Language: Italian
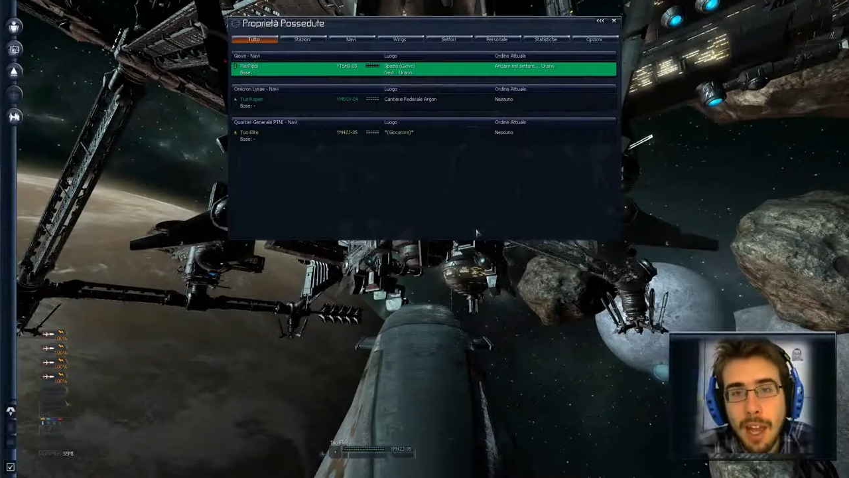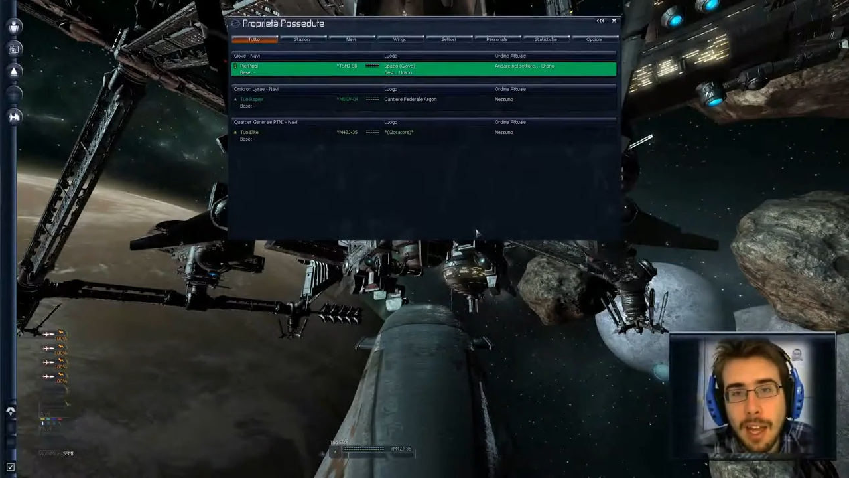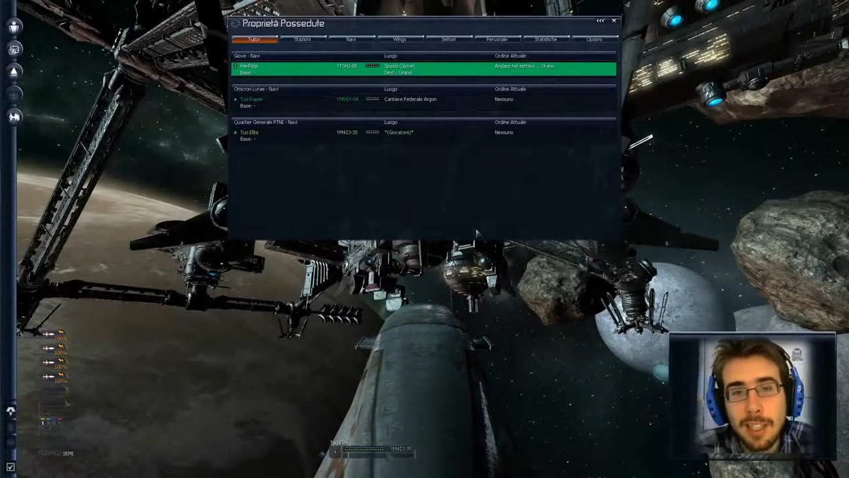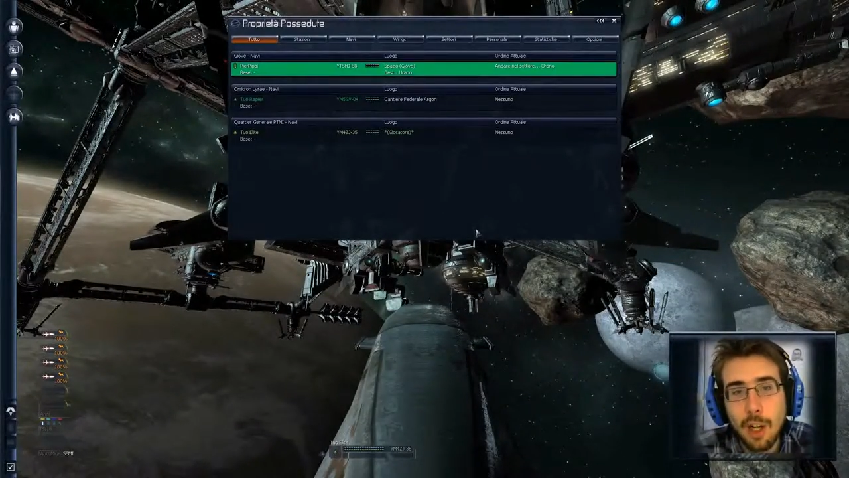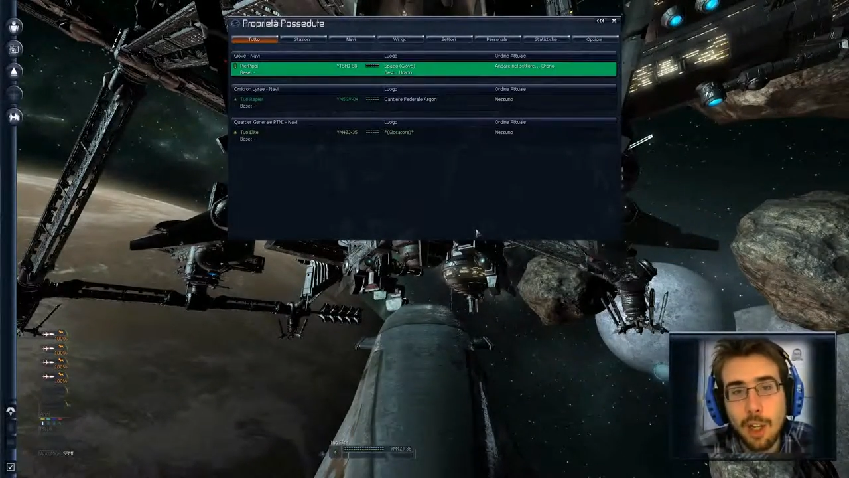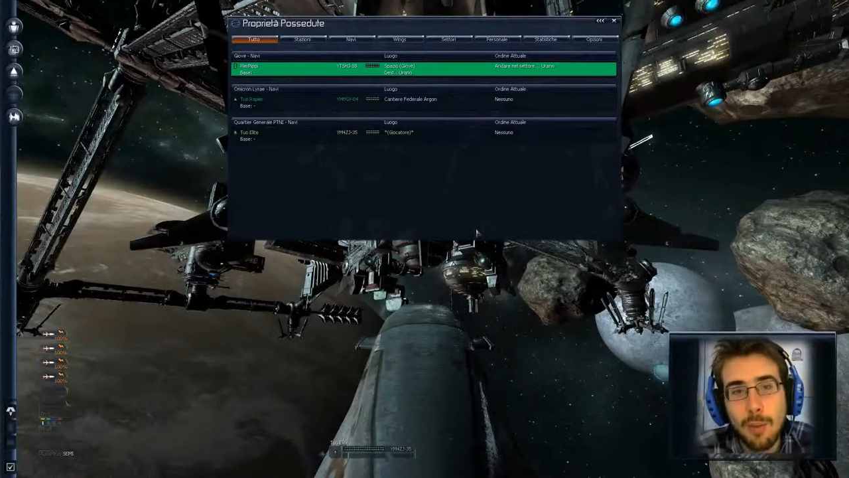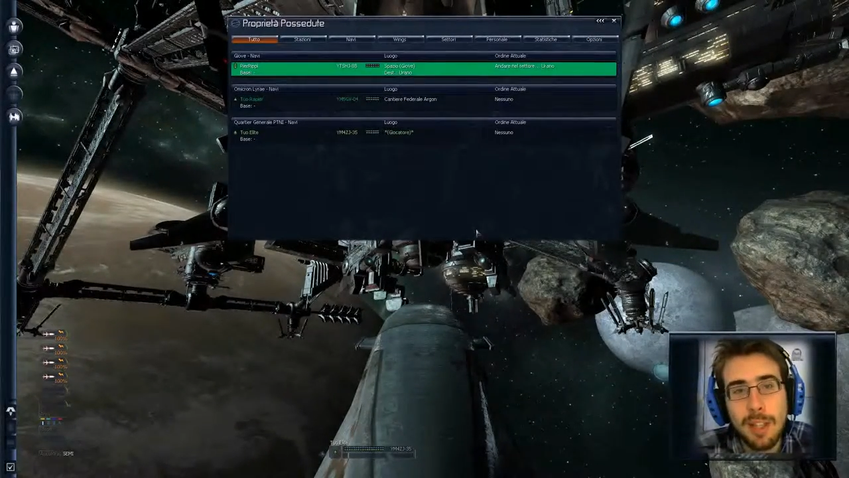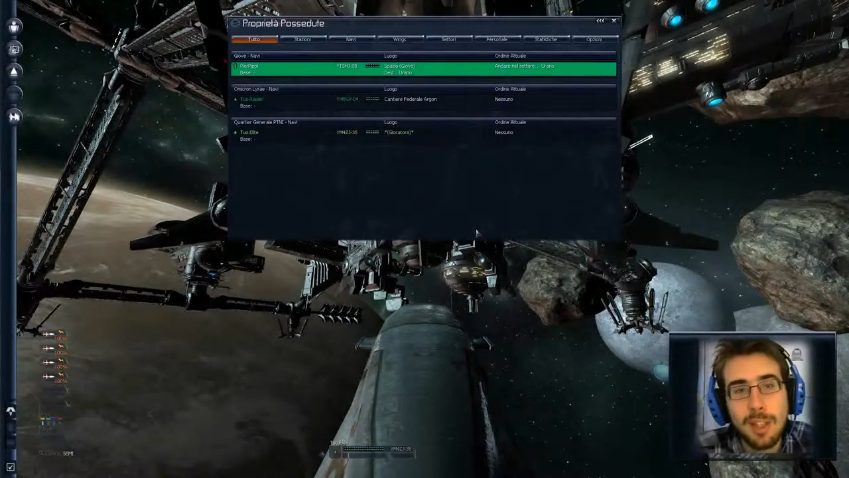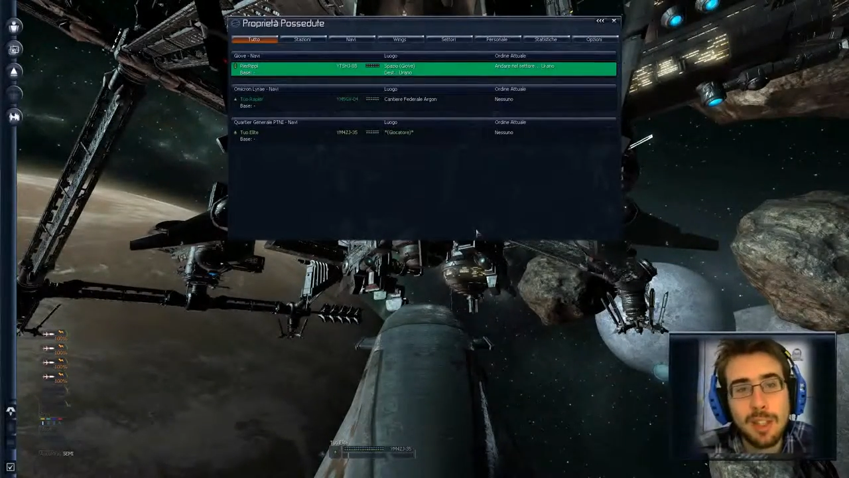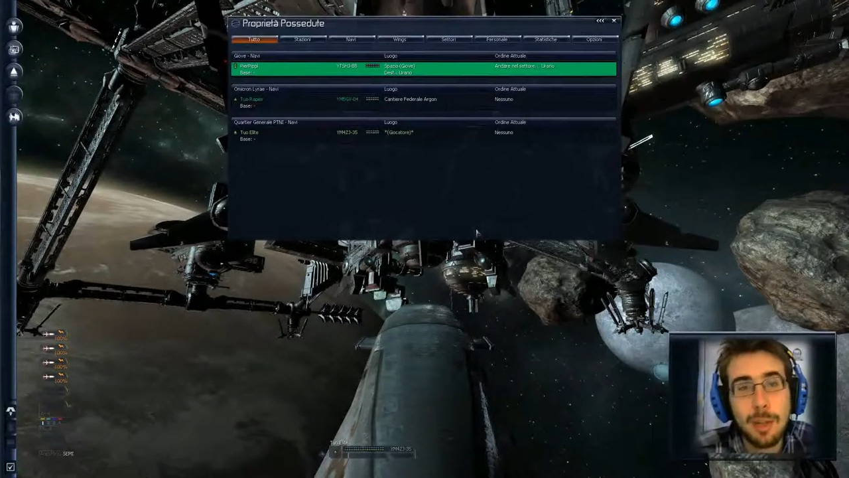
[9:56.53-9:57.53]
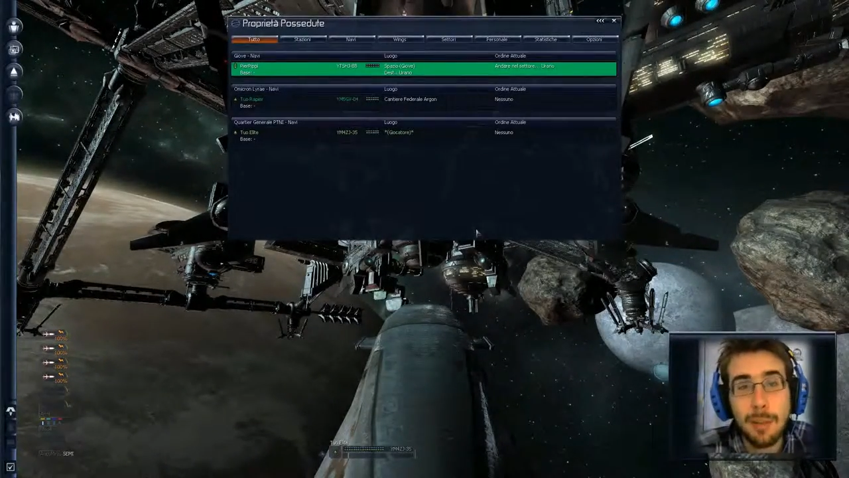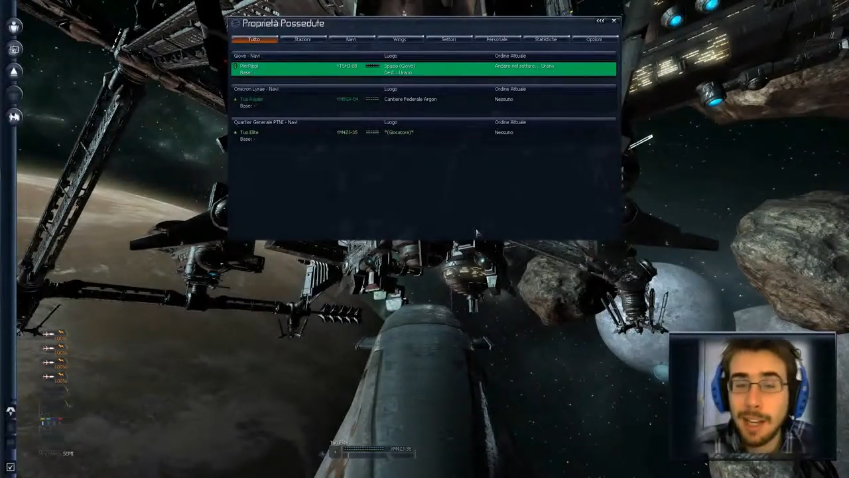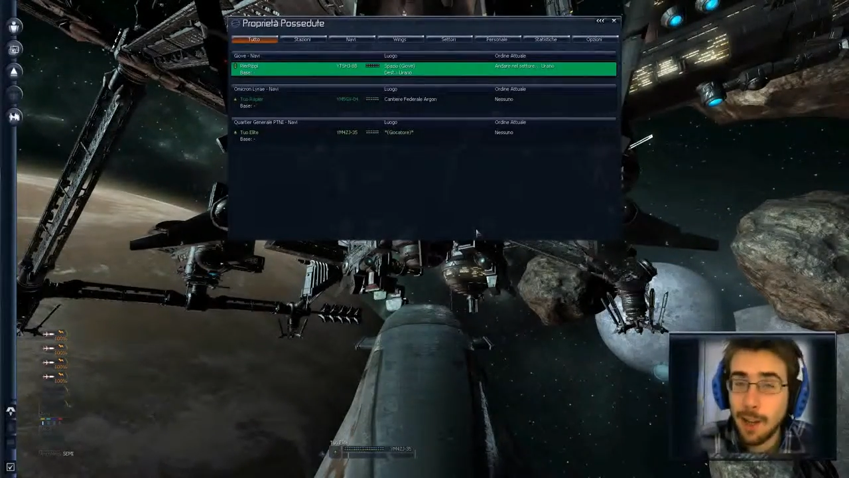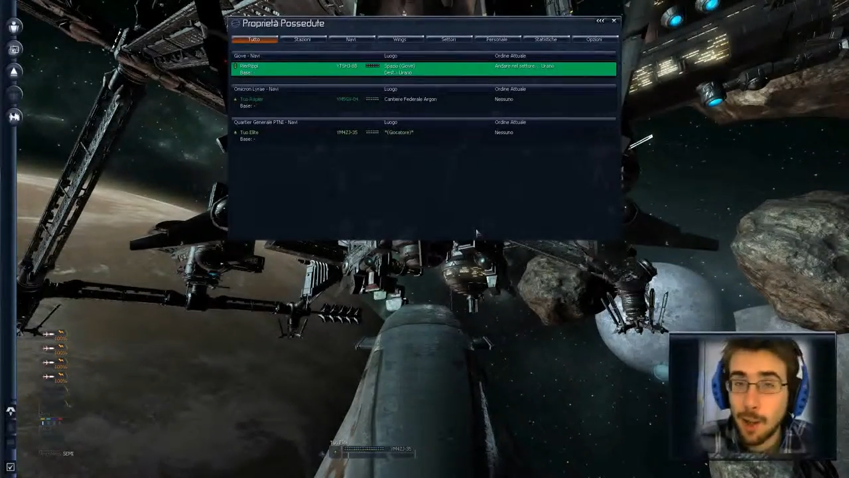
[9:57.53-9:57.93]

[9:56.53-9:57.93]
e secondo me ci sta bene.